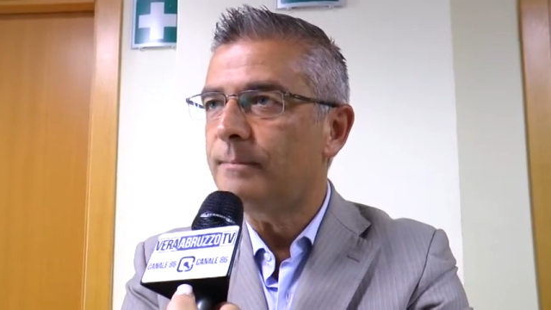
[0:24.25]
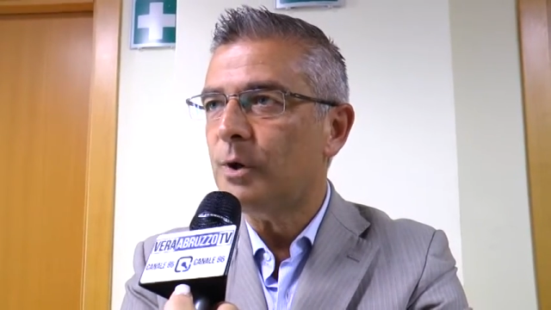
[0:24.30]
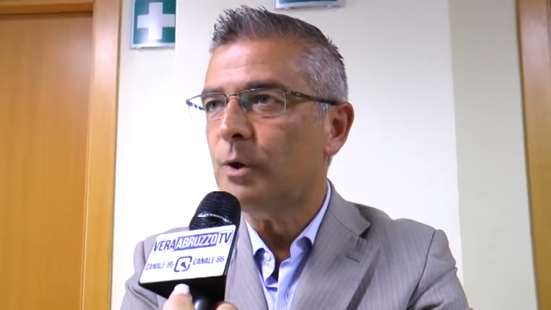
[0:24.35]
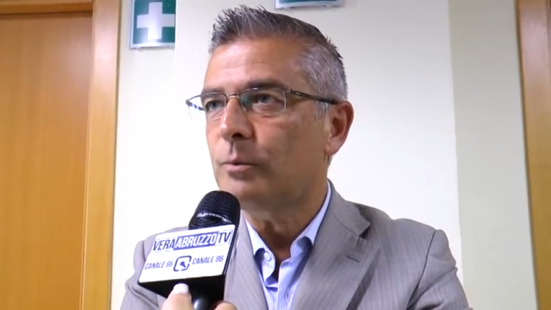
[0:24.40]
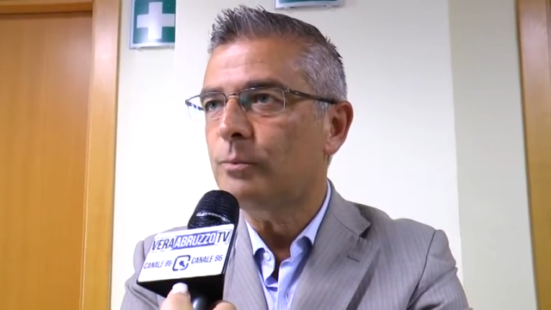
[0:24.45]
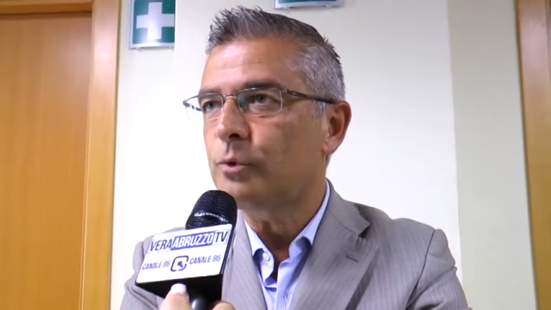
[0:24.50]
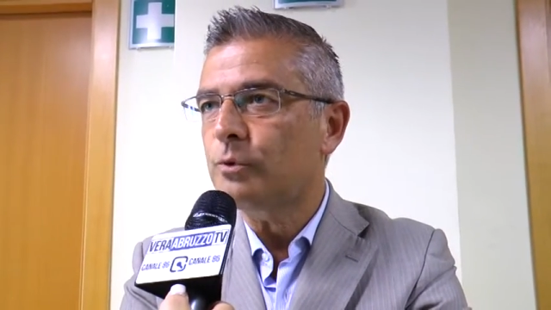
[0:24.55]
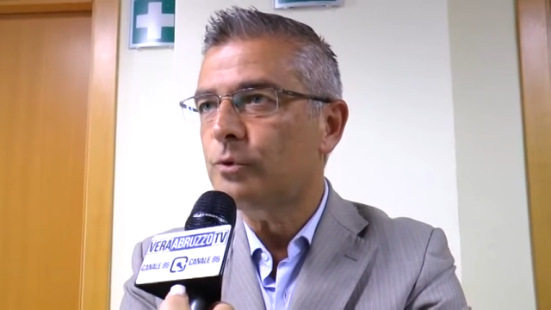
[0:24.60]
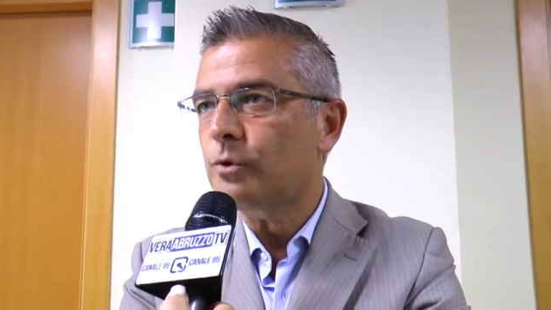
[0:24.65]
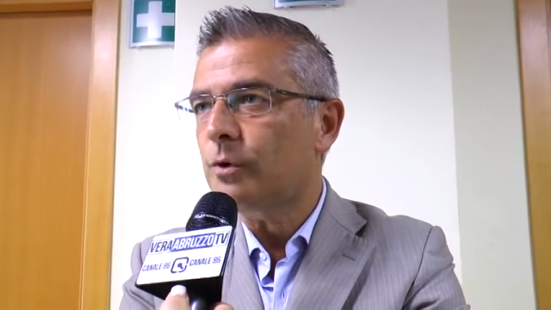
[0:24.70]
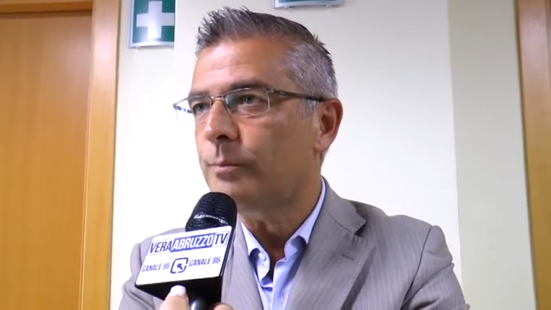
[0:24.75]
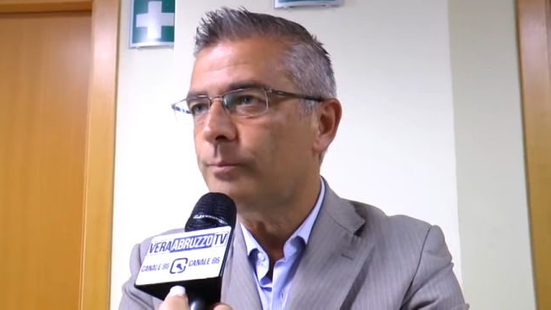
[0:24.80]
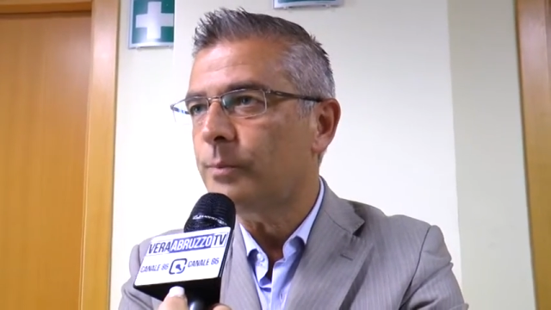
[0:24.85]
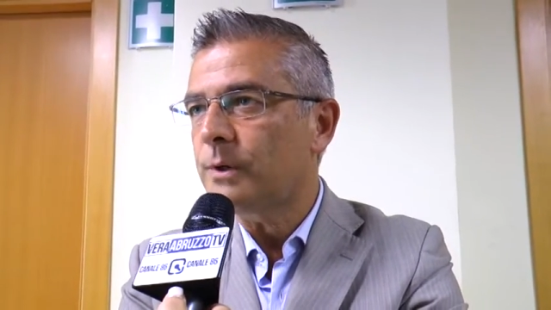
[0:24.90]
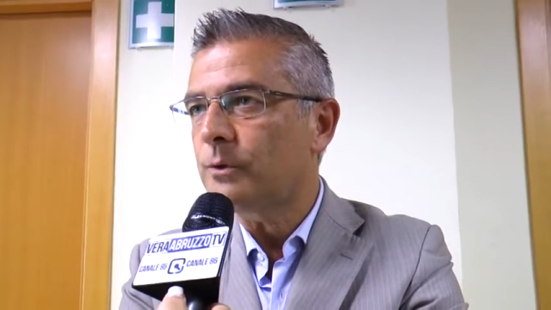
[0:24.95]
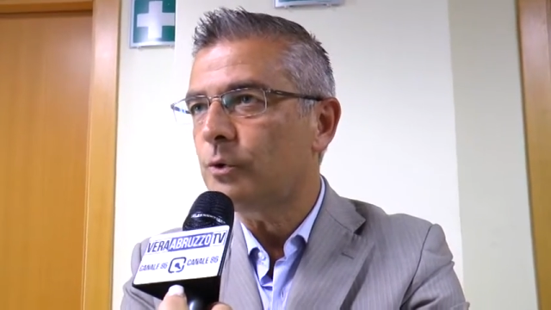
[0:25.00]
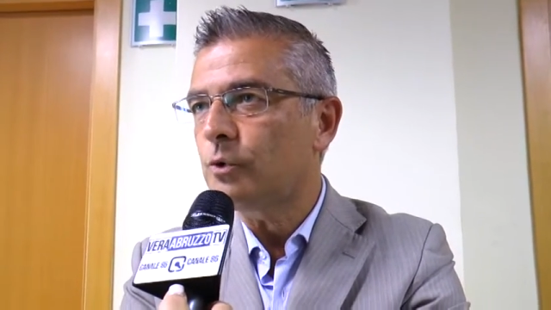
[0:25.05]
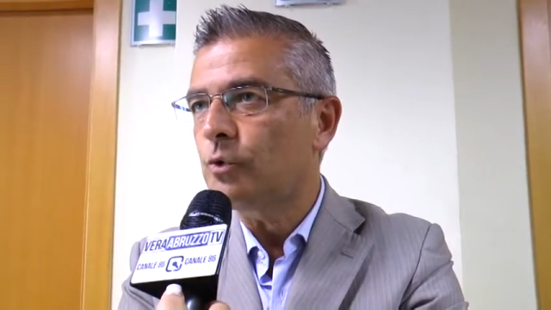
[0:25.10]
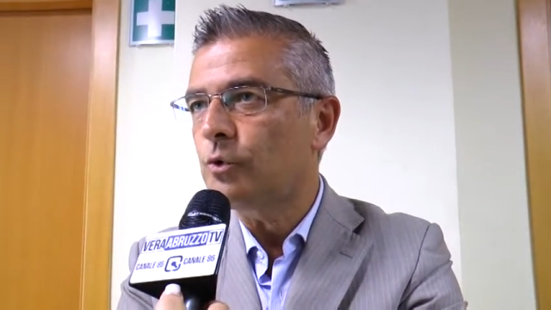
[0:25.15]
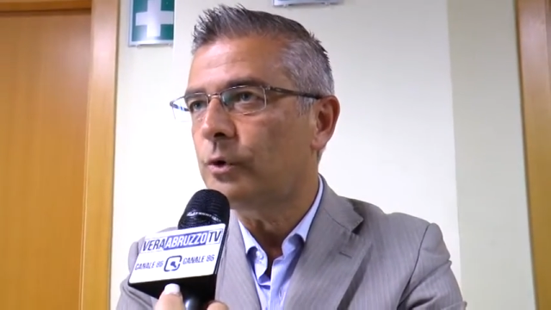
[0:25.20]
però purtroppo
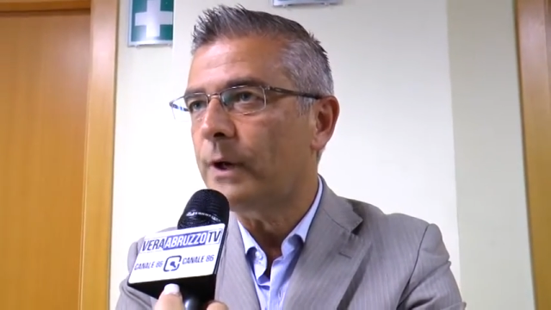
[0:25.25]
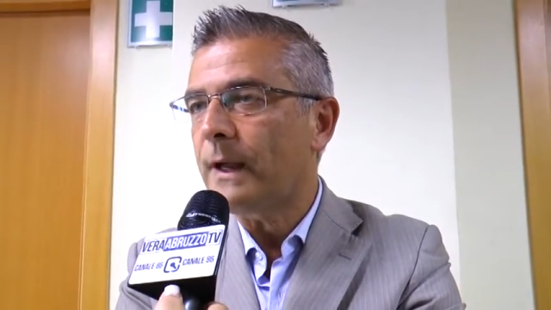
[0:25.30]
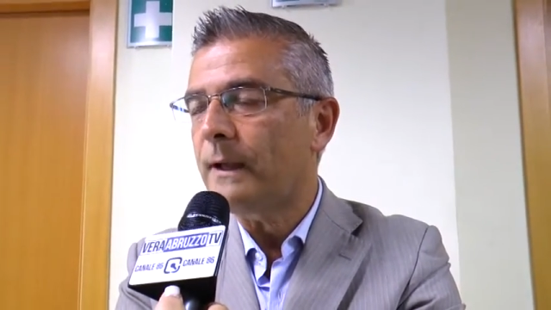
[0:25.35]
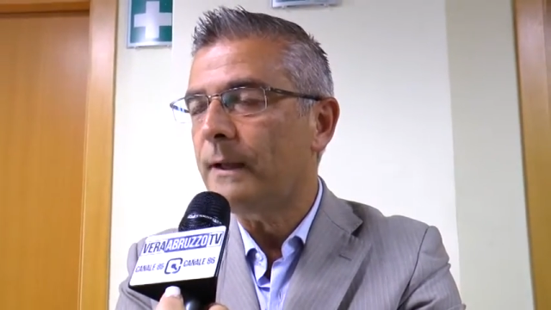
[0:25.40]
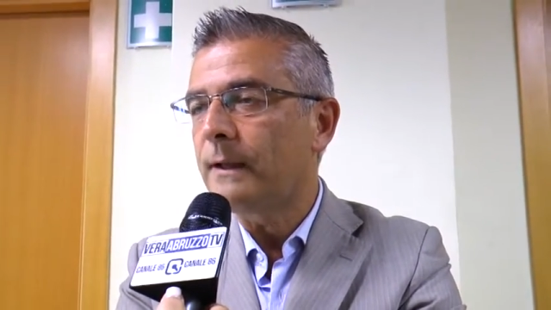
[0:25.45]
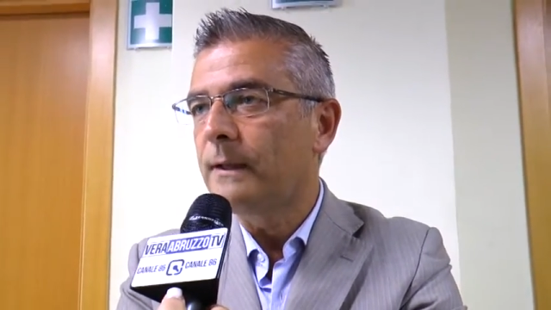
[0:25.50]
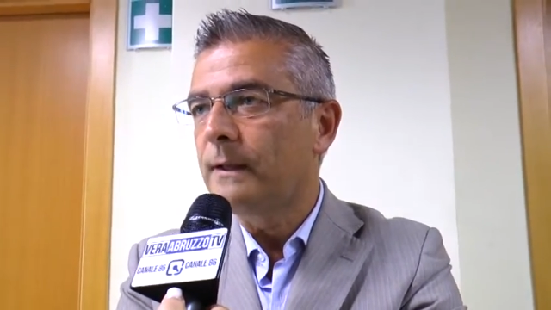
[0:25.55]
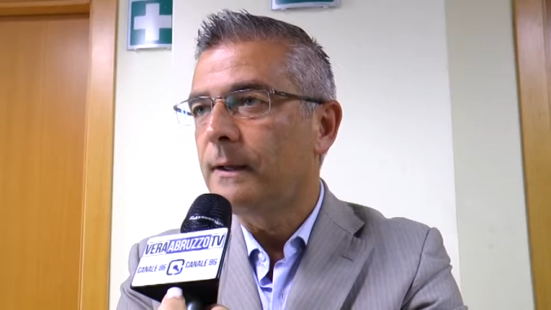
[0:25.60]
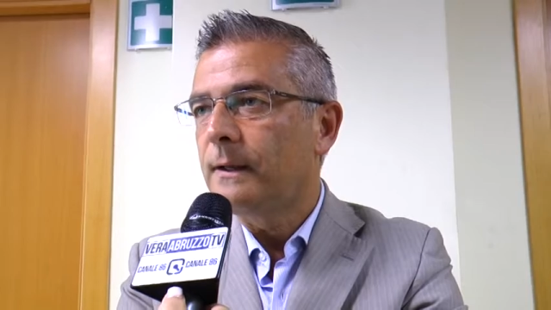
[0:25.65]
ancora